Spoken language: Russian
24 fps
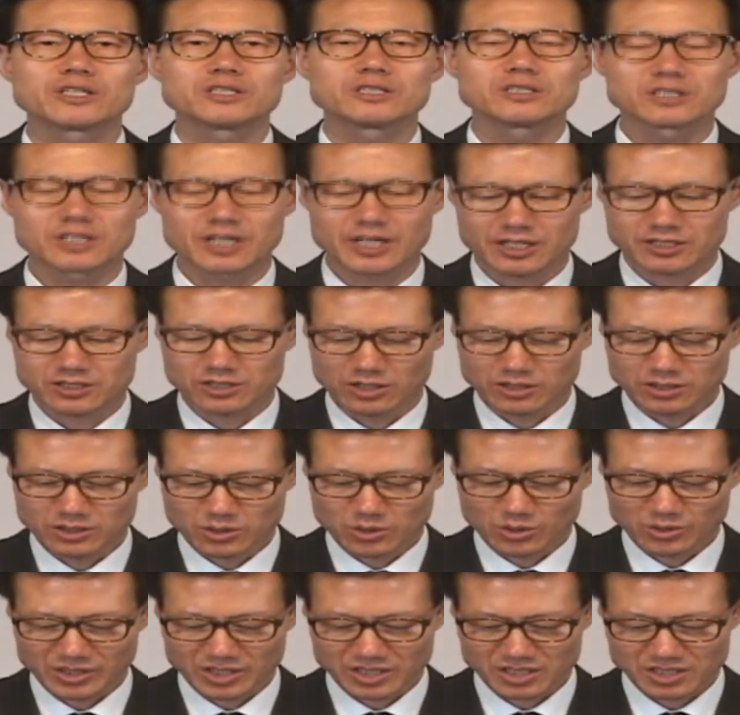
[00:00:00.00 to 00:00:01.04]
Но
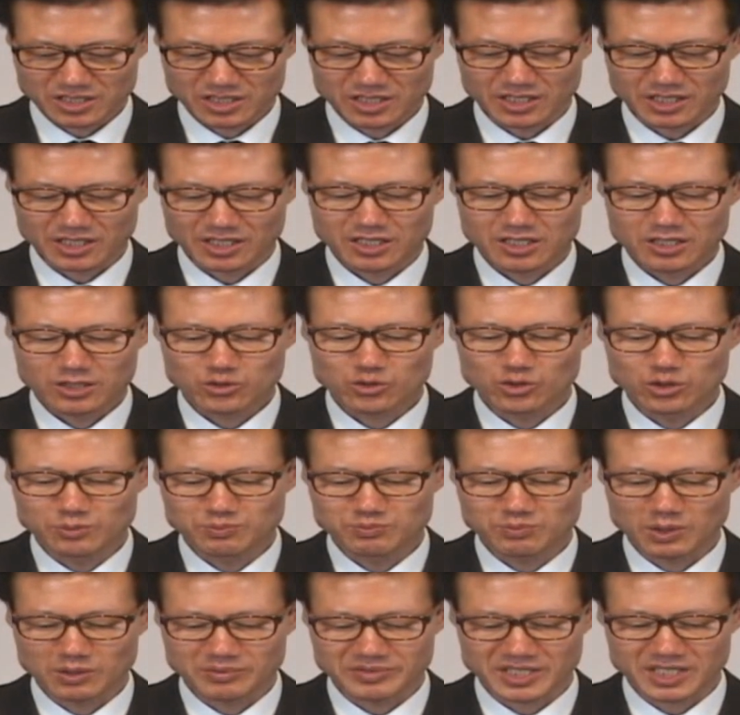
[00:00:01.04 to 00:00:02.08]
эта традиция
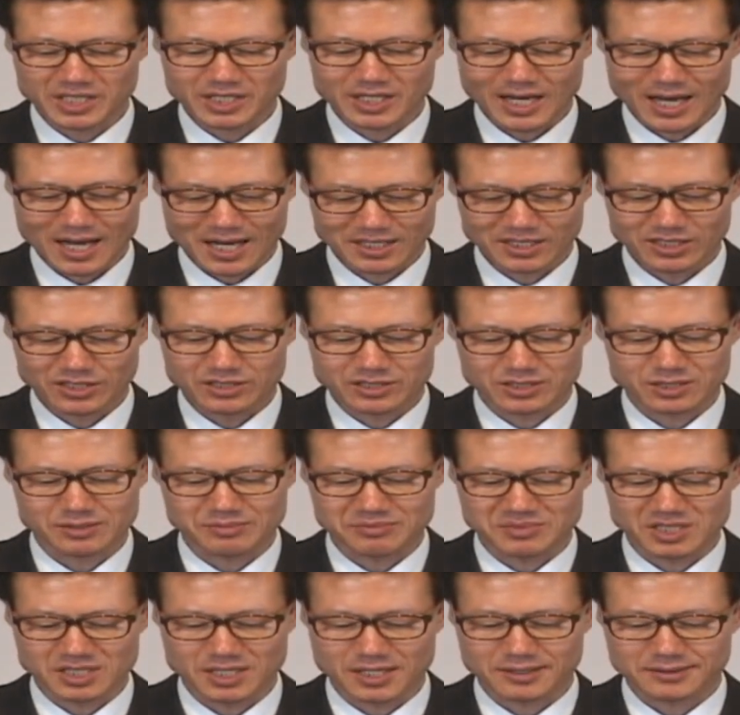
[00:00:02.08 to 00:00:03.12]
не была
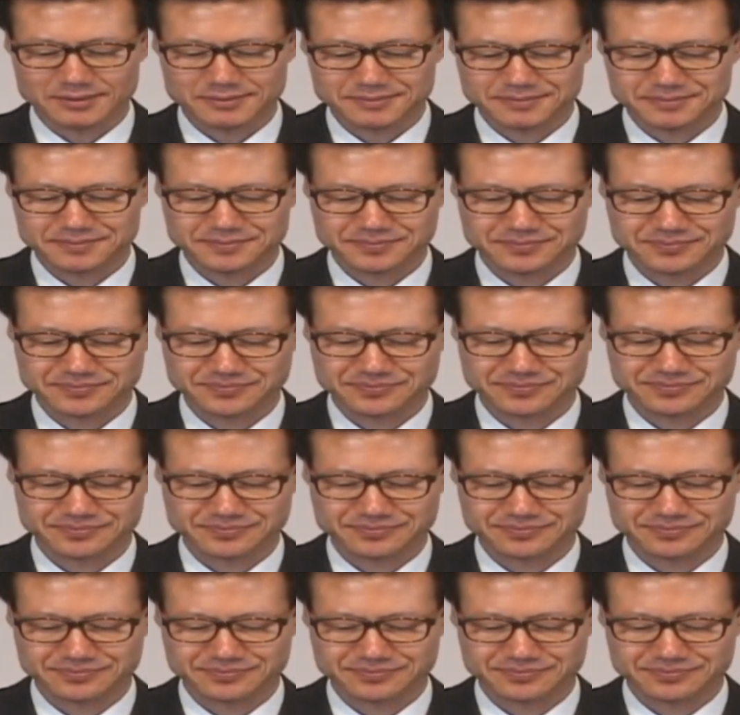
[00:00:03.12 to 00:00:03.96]
упомянута в законе.